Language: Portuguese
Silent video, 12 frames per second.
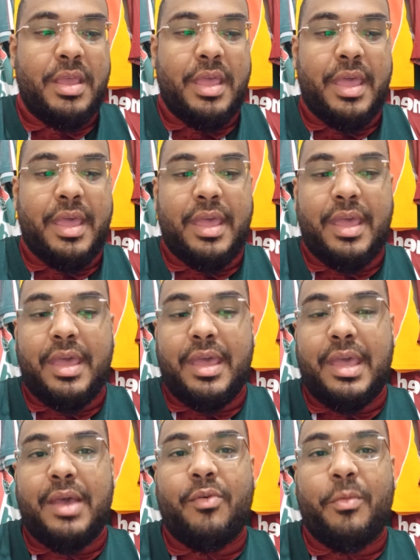
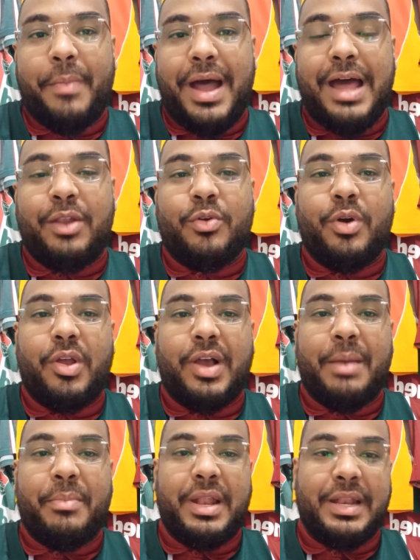É, o Marlon coloca
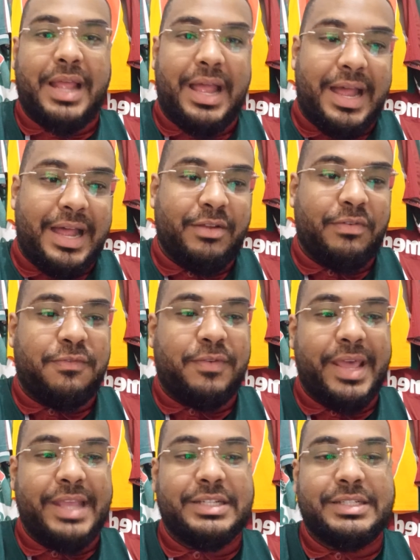a bola na área, o
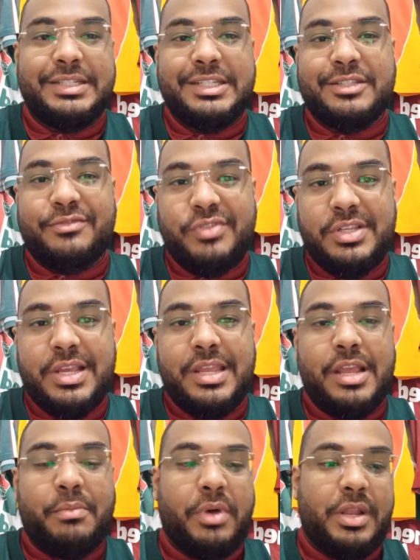Fred desvia
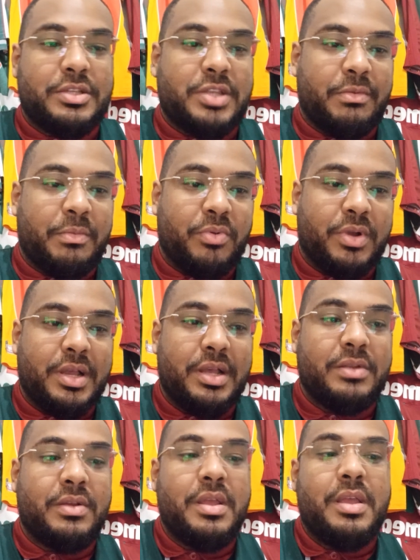e a bola sobra pro
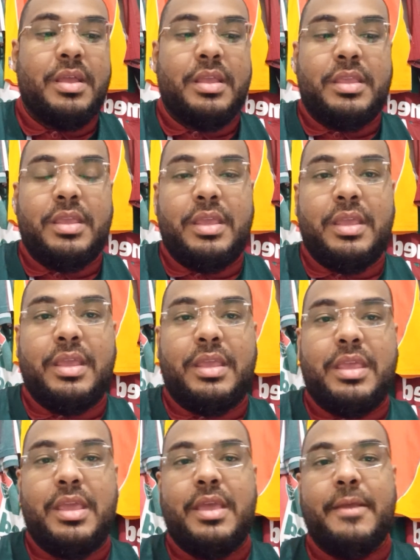cano. Que,
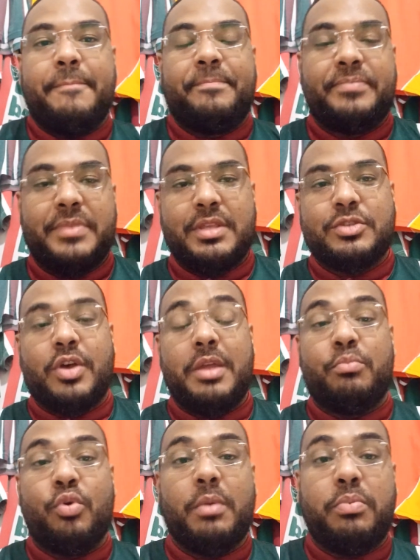que só
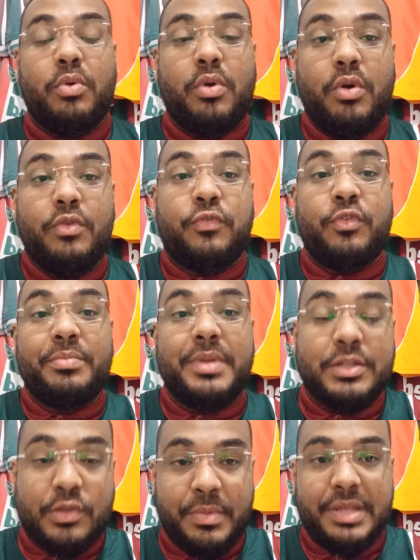empurra pro gol e o
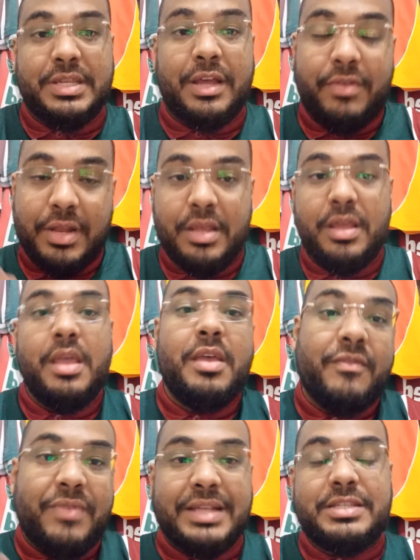Fluminense começava ali
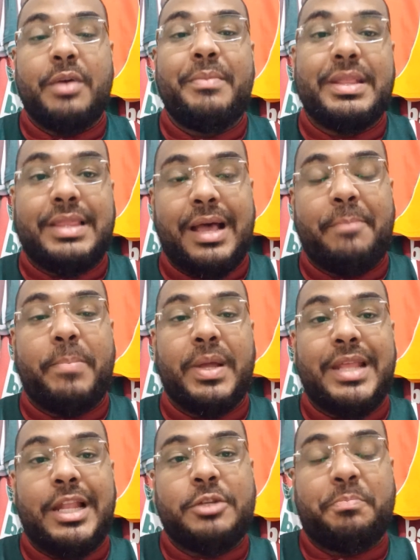fazer aumentar a
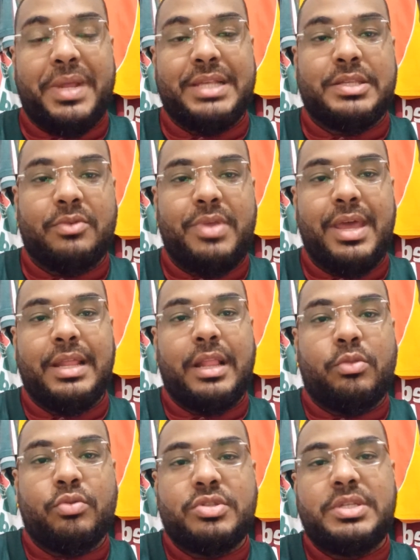panela de pressão que era da
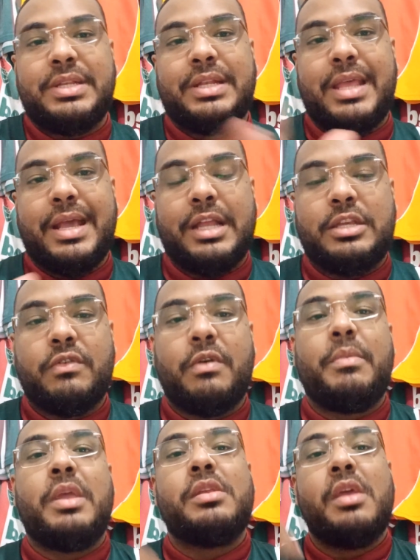torcida
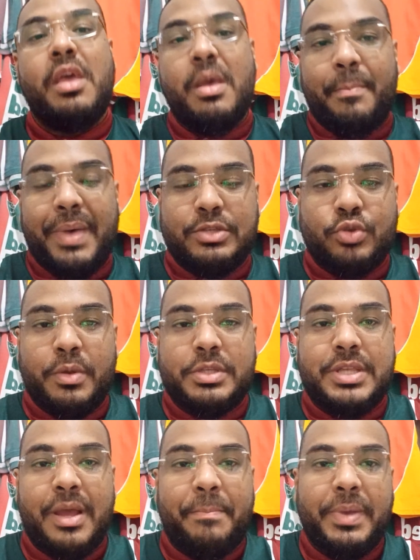negativamente, passou a
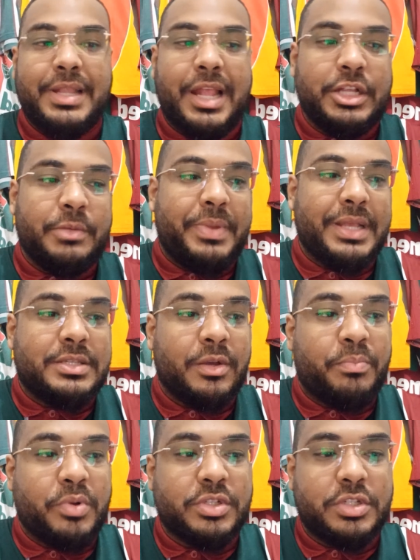ser uma panela de
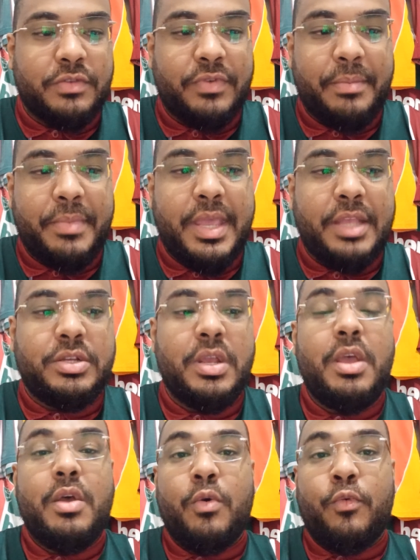pressão positivamente.
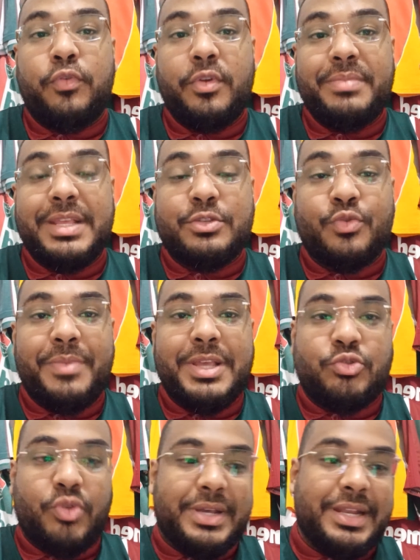O Fluminense
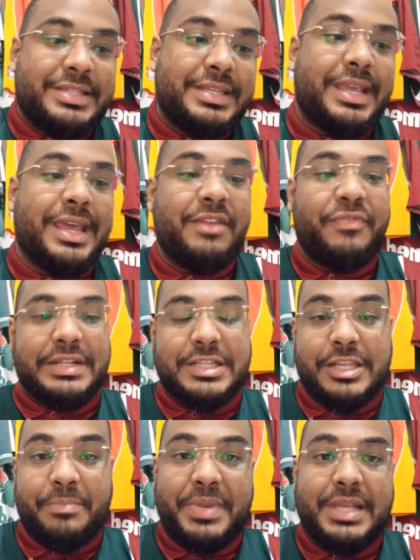começou a crescer, querer fazer
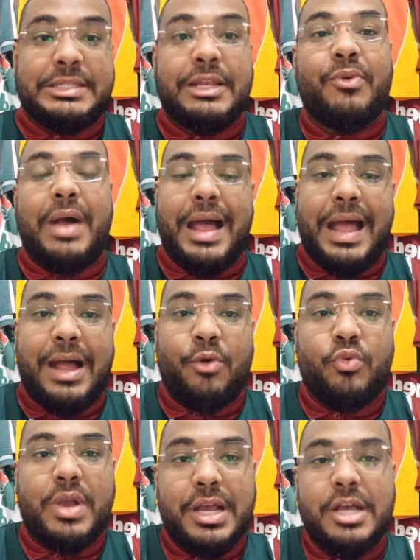essa pressão. A,
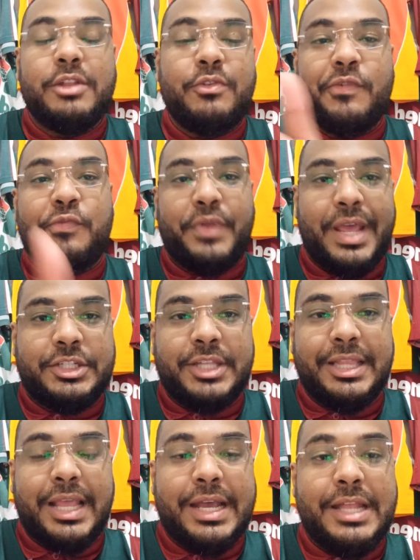o Cano e o Fred
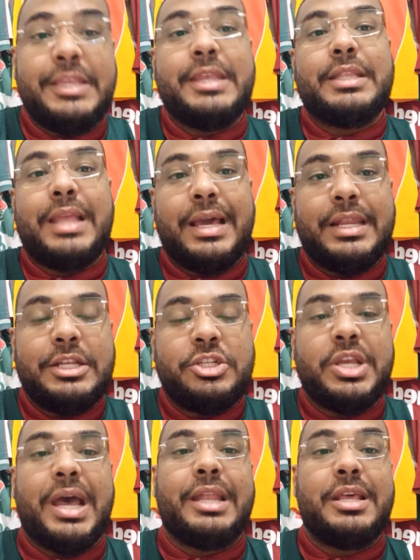dentro da, da
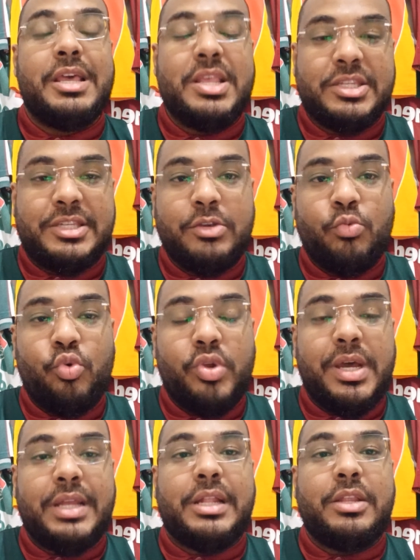grande área,
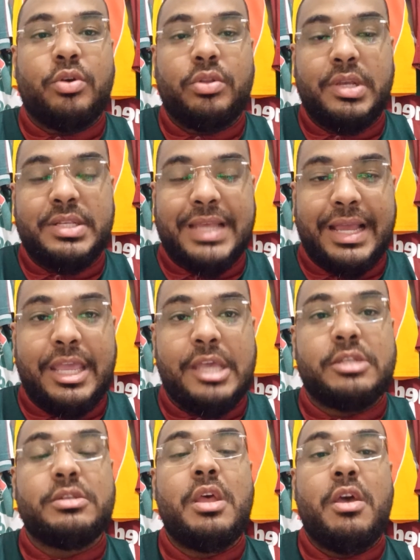segurando ali os dois
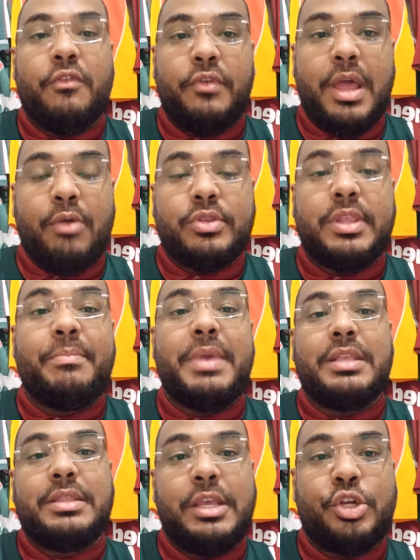zagueiros, foi algo que
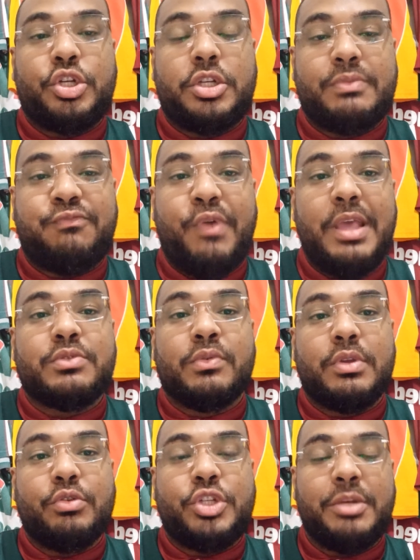também que fez com
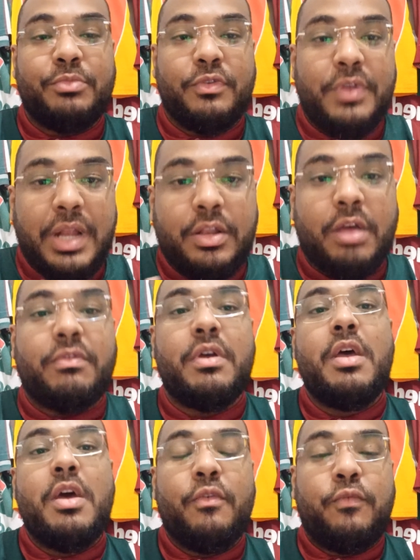que o time do Vila Nova
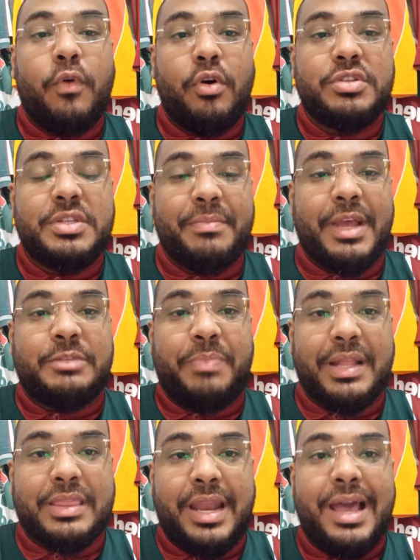fosse mais
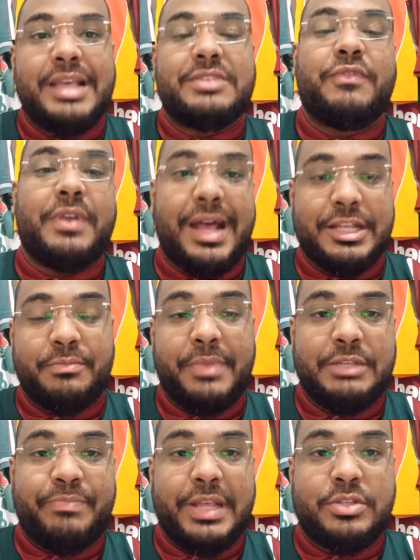para trás, ficasse
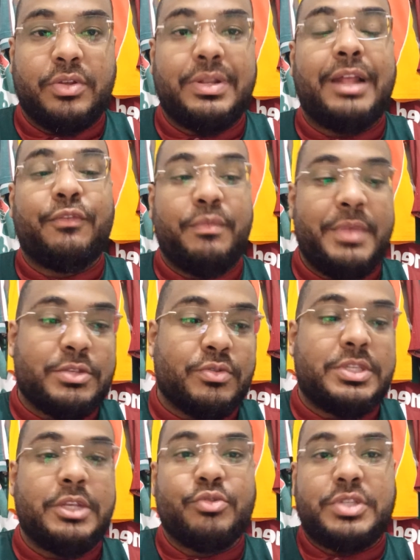mais pressionado. O Fluminense
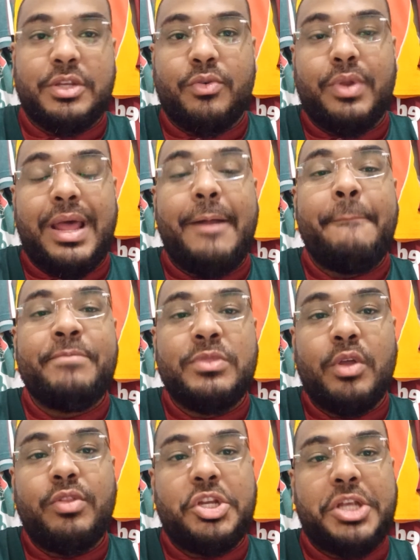conseguiu segurar,
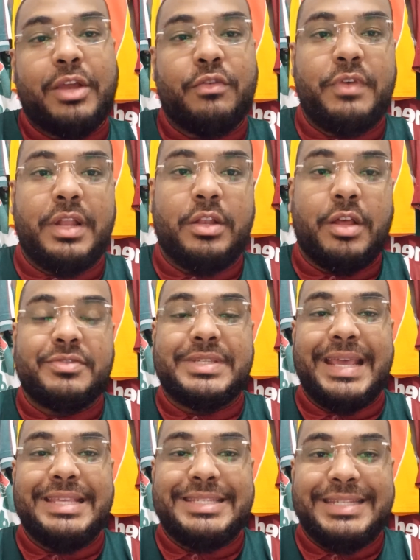não deixar que o Vila
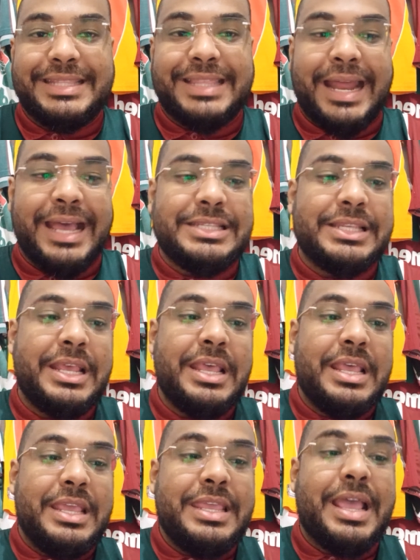saísse de trás.
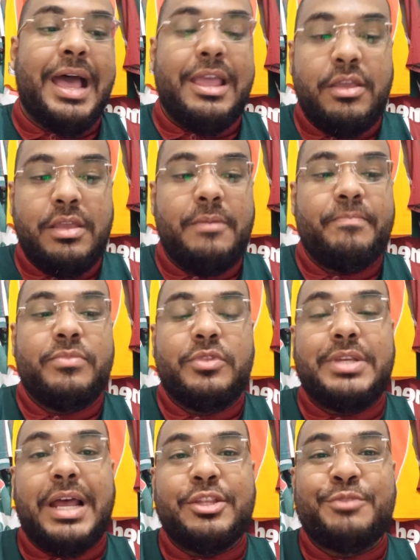E aí,
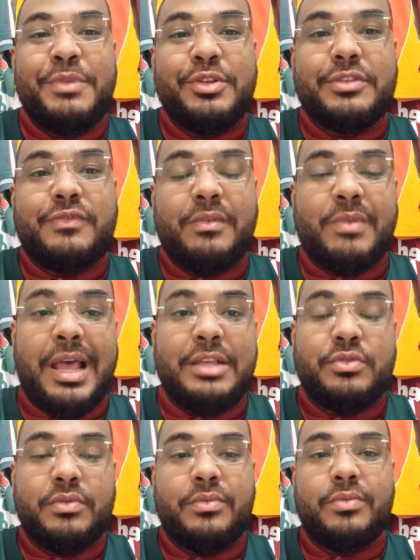já nos minutos
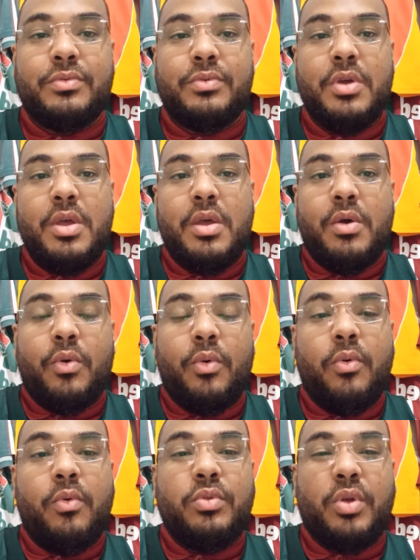finais, o
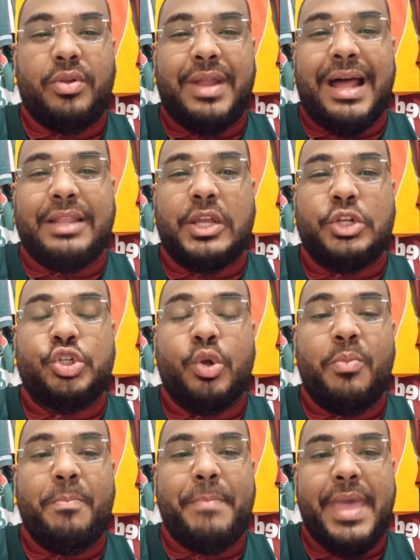o, Nonato achou
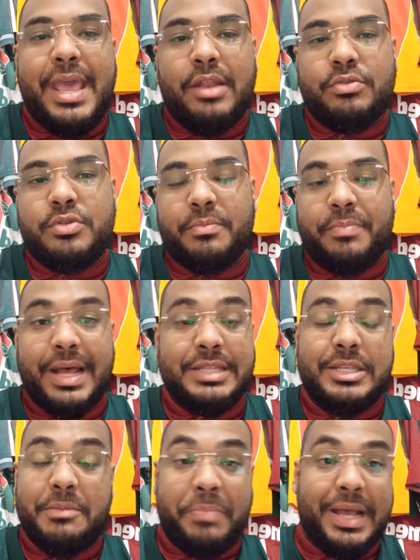um belo de um
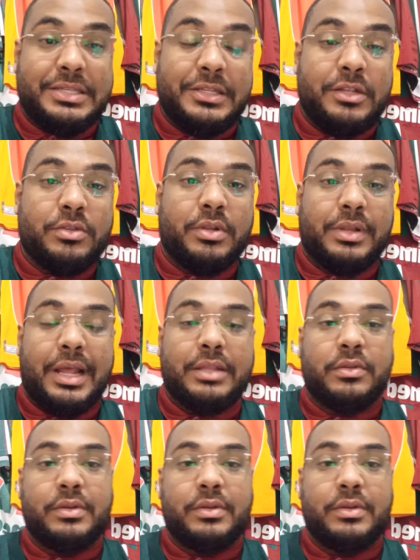passe que passa do Nonato.